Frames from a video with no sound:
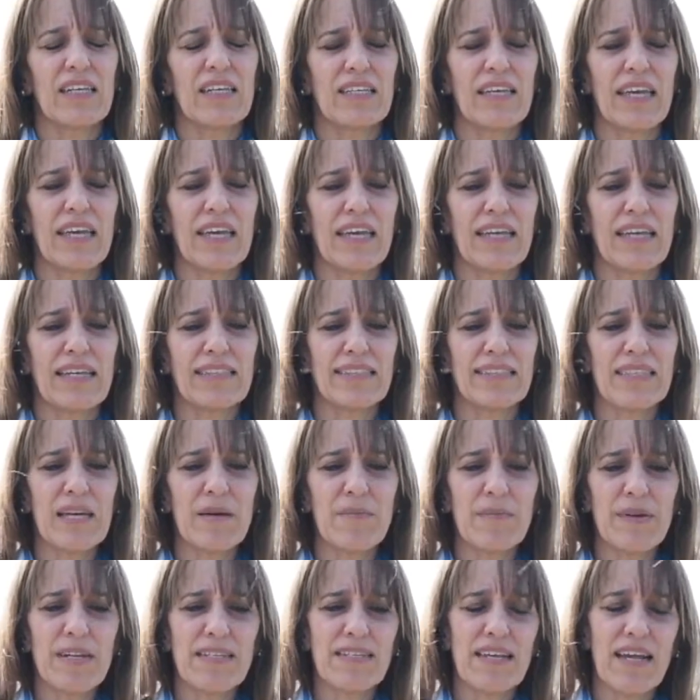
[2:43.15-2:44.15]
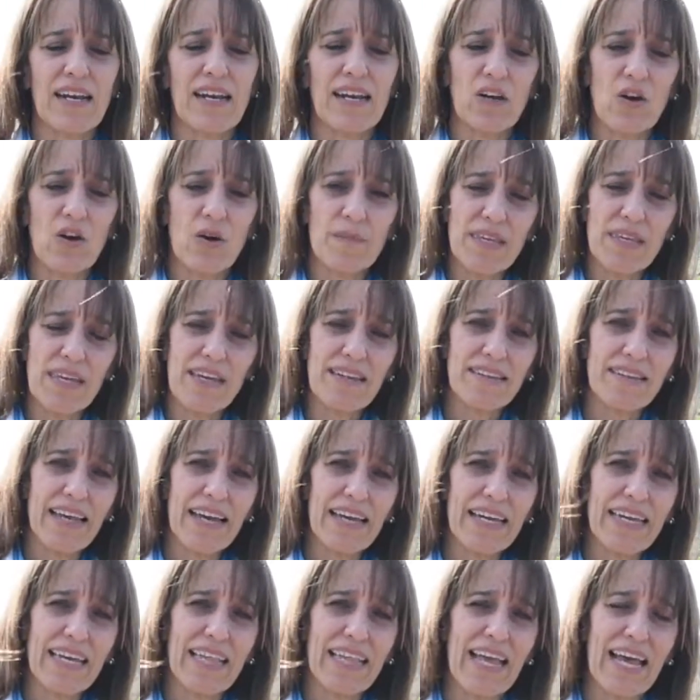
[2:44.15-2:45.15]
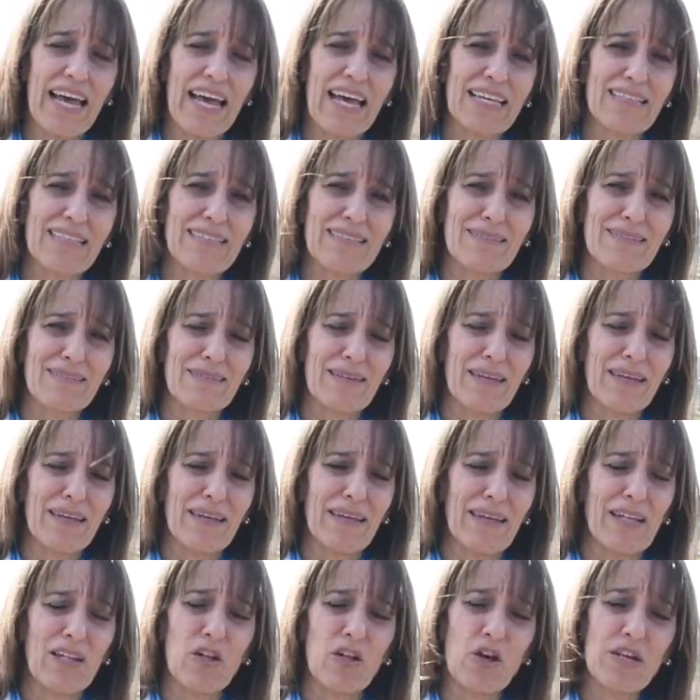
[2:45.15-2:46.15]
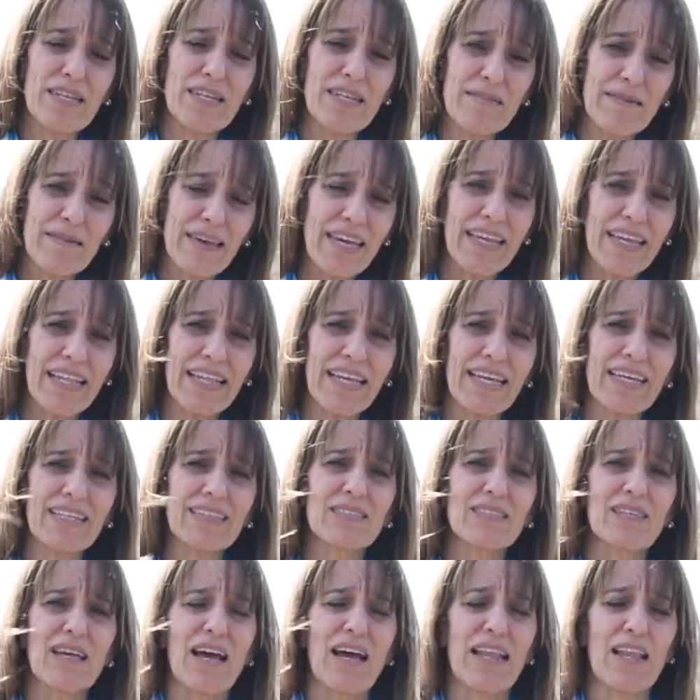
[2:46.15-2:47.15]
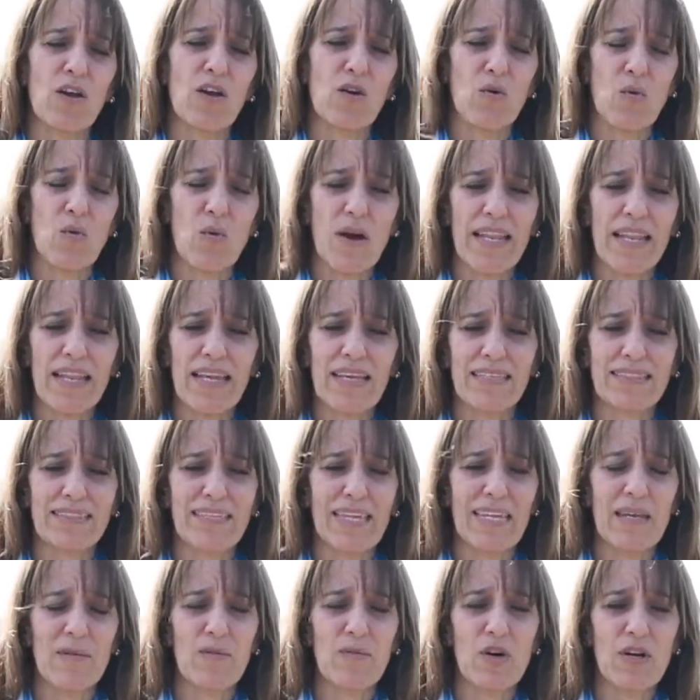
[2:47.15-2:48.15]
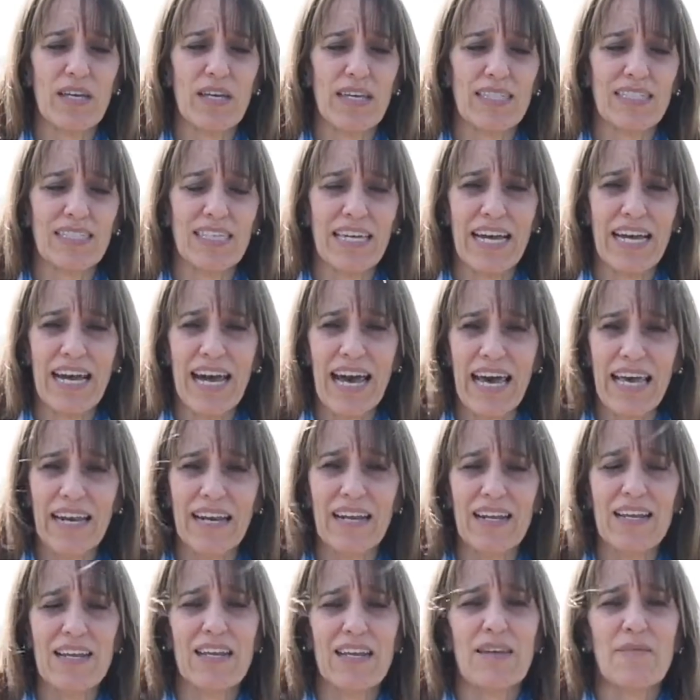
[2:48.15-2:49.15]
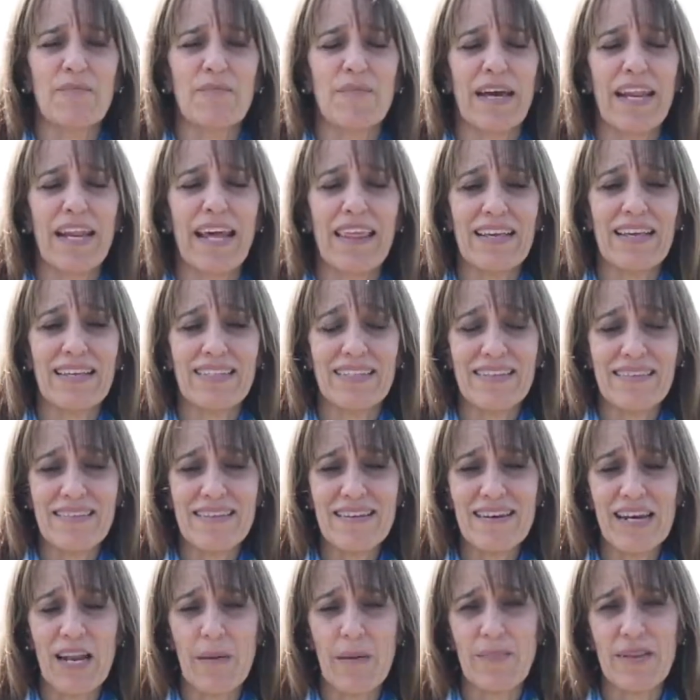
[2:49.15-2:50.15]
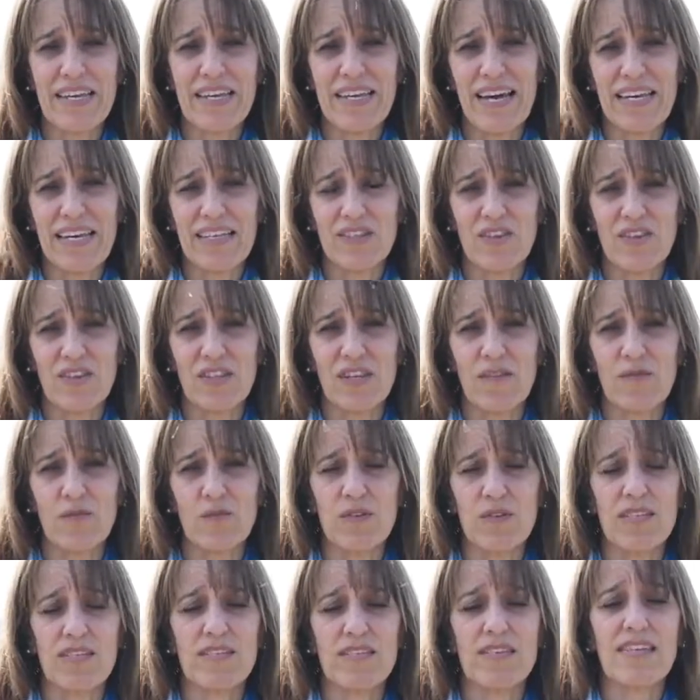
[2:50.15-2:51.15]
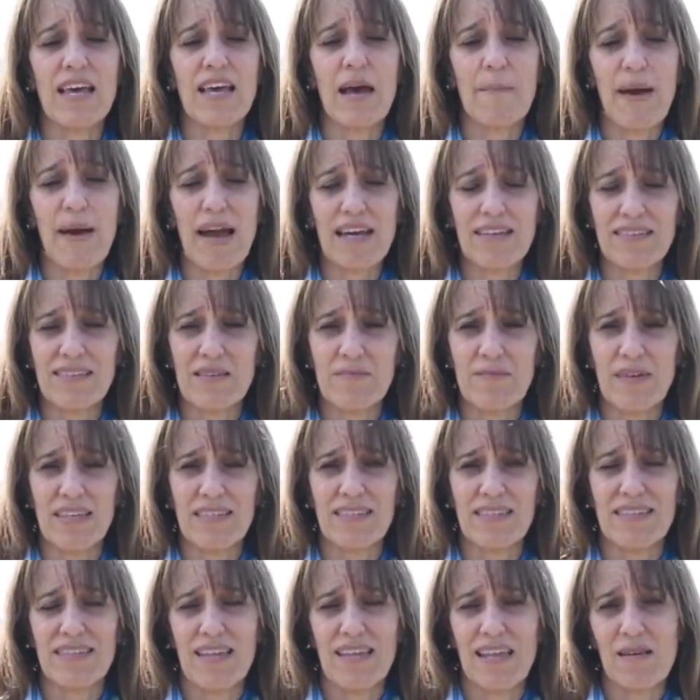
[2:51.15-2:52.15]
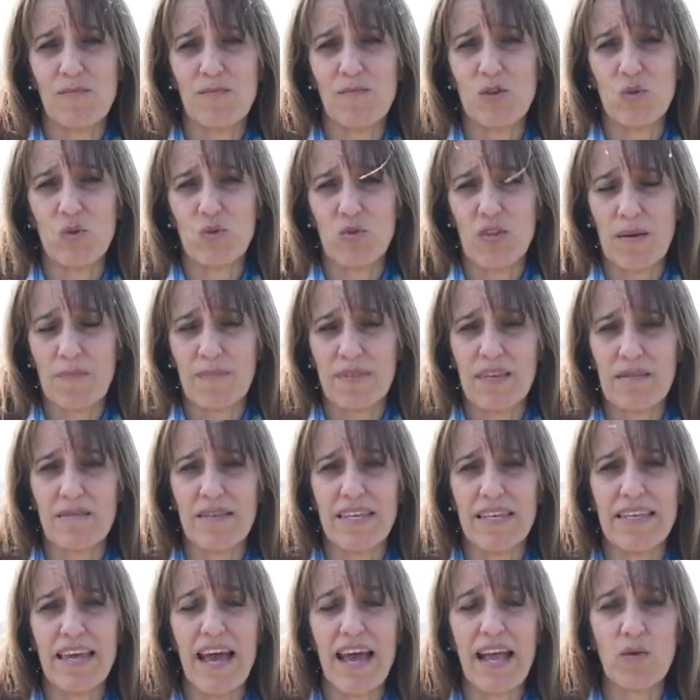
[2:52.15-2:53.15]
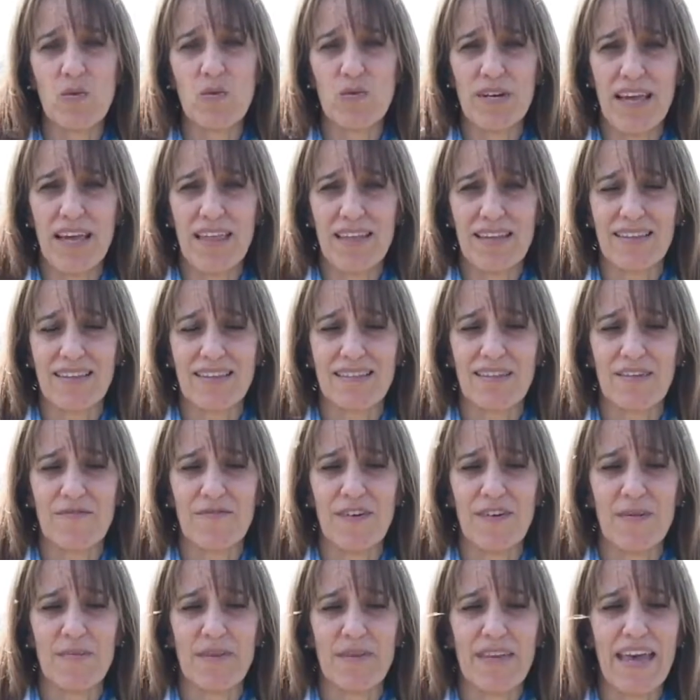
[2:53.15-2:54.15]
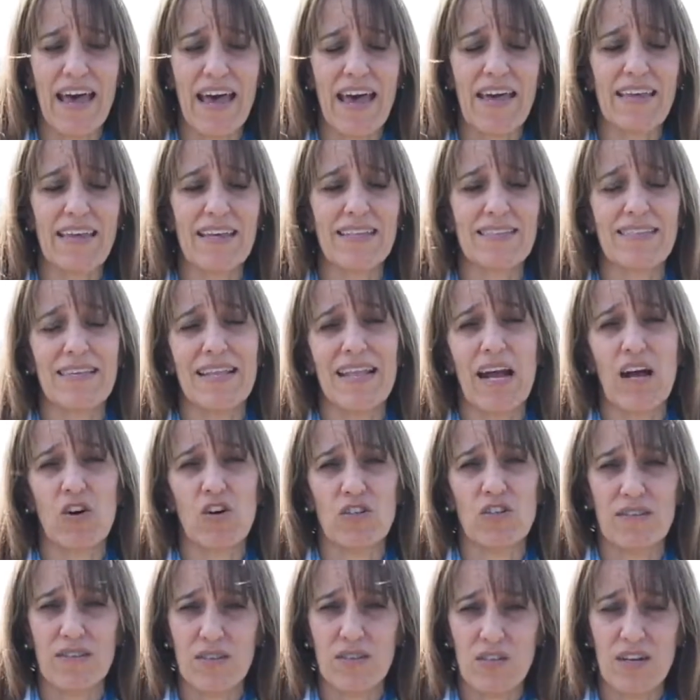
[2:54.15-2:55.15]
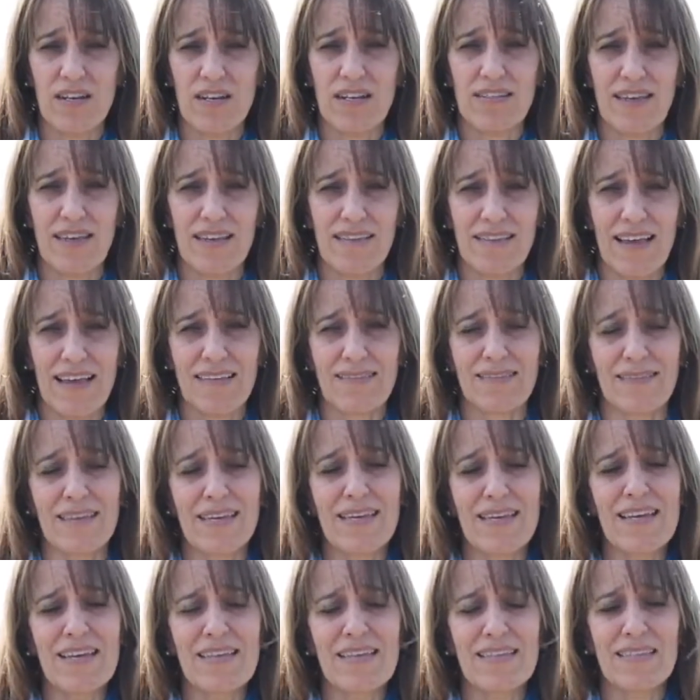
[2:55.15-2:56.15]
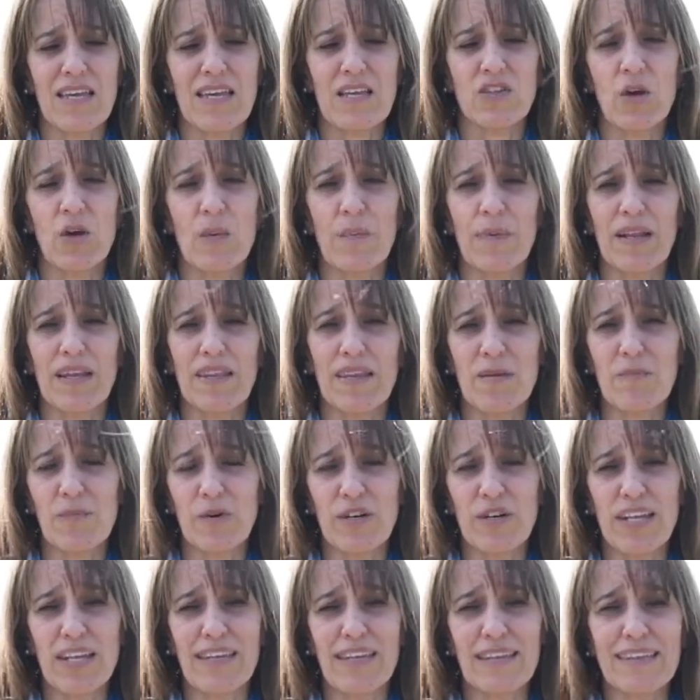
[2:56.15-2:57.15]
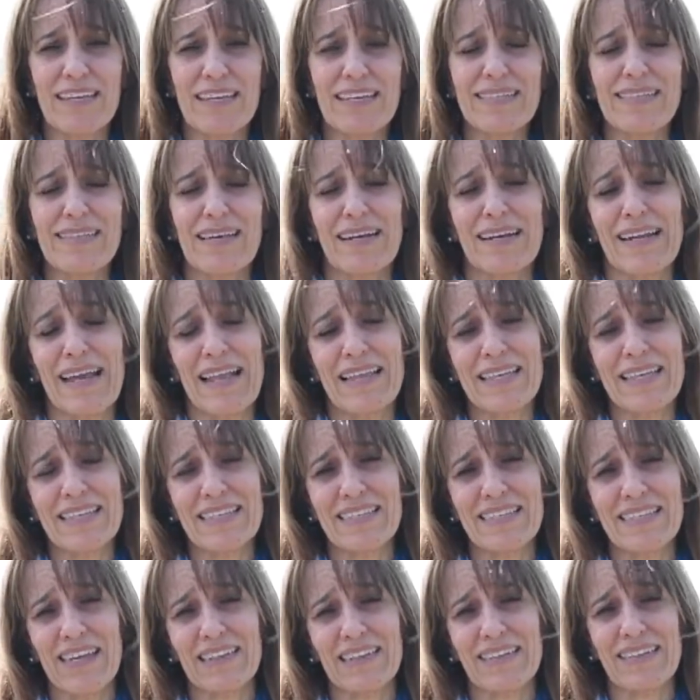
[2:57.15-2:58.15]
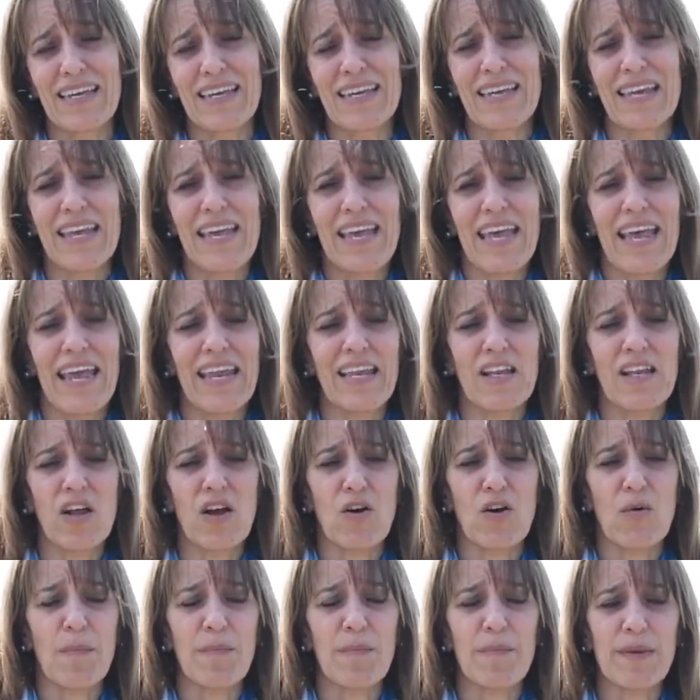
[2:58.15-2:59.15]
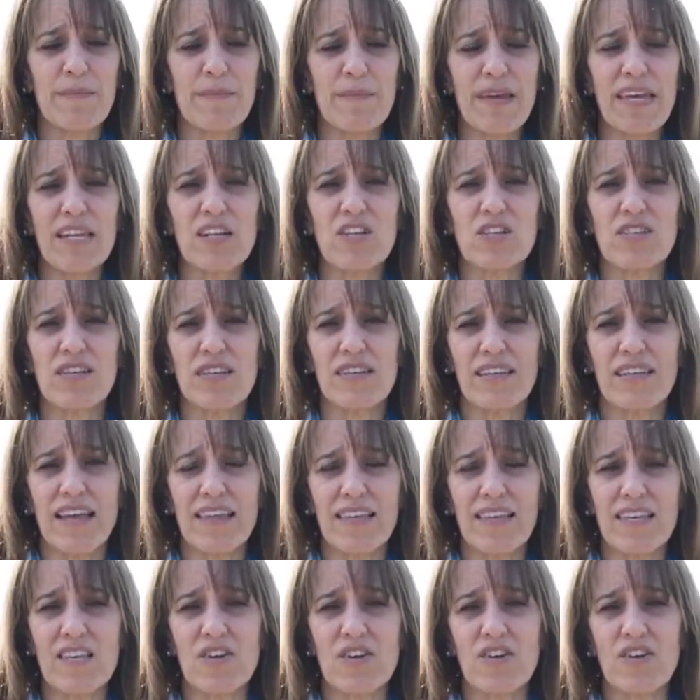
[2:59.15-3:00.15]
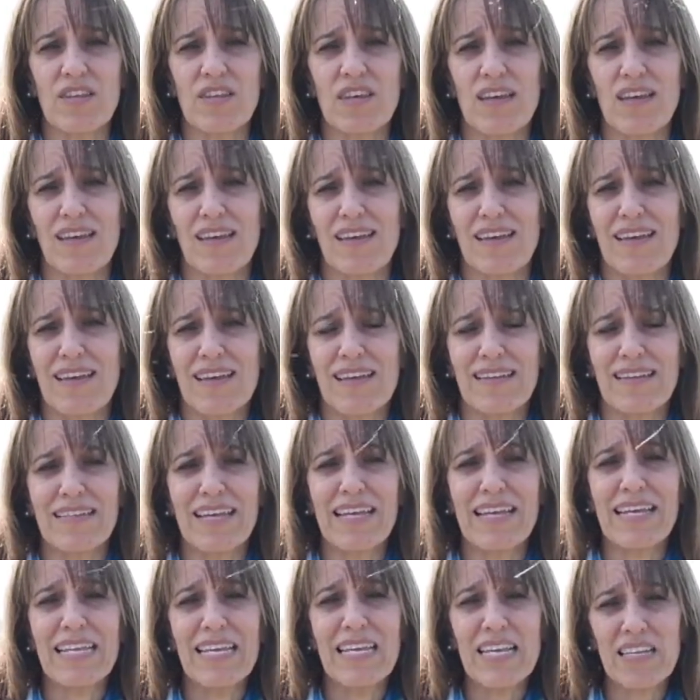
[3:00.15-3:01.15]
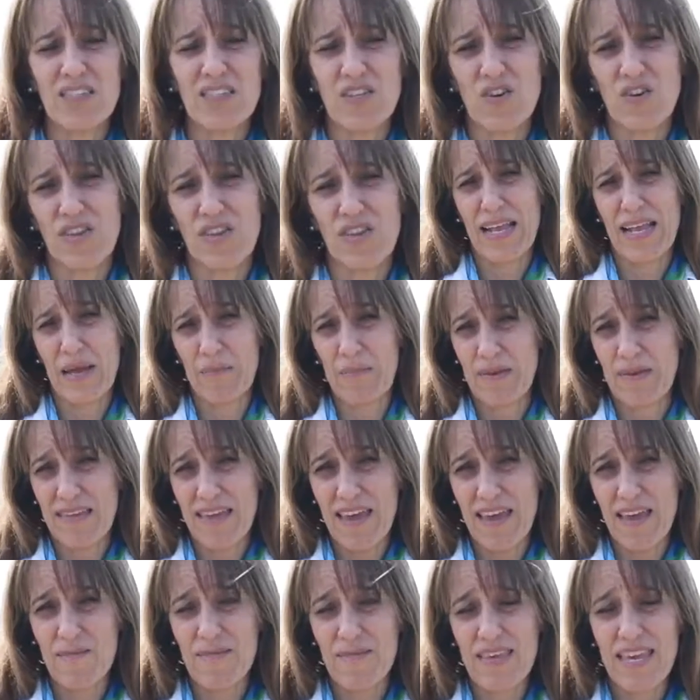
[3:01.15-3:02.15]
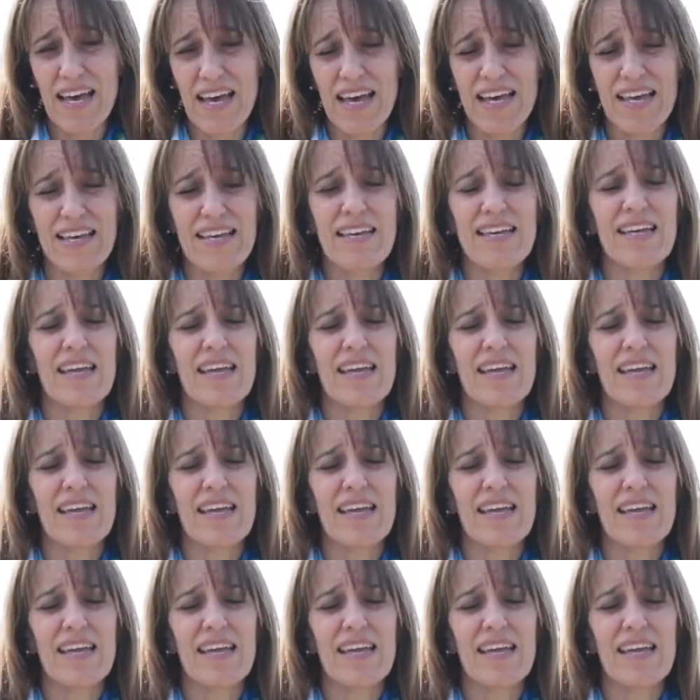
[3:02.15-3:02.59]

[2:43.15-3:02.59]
Eh, siempre se recomienda que los niveles a los cuales tenemos que llegar para decidir la aplicación de fungicida máxime si tenemos susceptibilidad a algunas de estas enfermedades y las condiciones están siendo predisponentes, se realicen en los primeros estadios de, de inicios epidemia,